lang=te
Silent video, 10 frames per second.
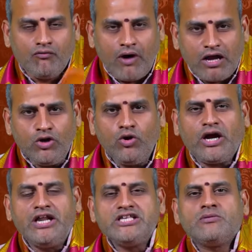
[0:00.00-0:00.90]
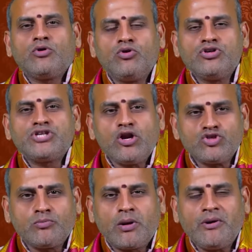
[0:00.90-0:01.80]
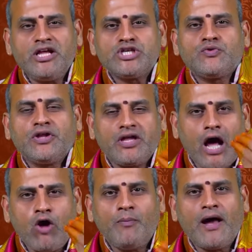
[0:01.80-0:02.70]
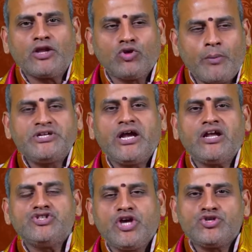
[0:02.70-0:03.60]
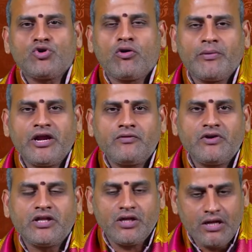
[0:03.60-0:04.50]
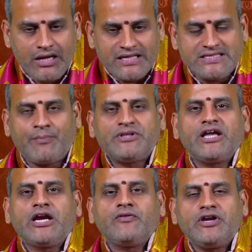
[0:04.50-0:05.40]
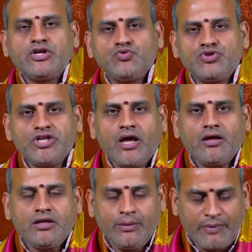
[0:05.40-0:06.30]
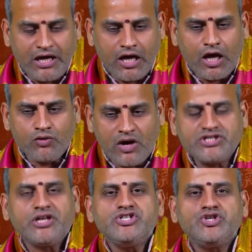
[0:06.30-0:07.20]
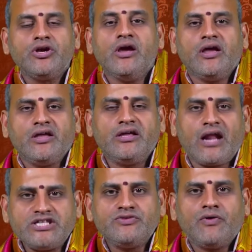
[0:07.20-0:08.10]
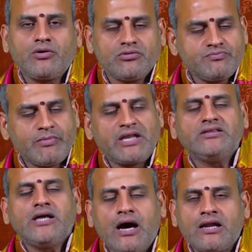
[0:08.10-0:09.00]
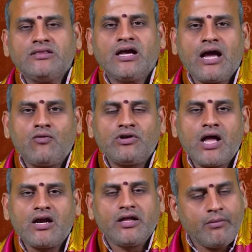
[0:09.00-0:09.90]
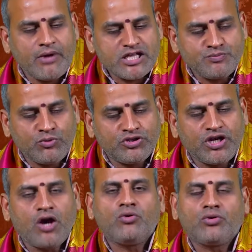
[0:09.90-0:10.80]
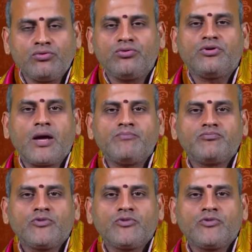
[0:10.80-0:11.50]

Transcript: వారంలో కనీసం రెండుసార్లు సుబ్రహ్మణ్యేశ్వరుడికి ఆవుపాలతో అభిషేకం చేయించుకోవడం అనేటువంటిది చెప్పదగినటువంటి సూచన ఈ పరిహారాలు ఆచరించి ఈ రాశివారు మరింత ఆనందంగా ఉండాలని మనస్ఫూర్తిగా కోరుకుంటున్నాం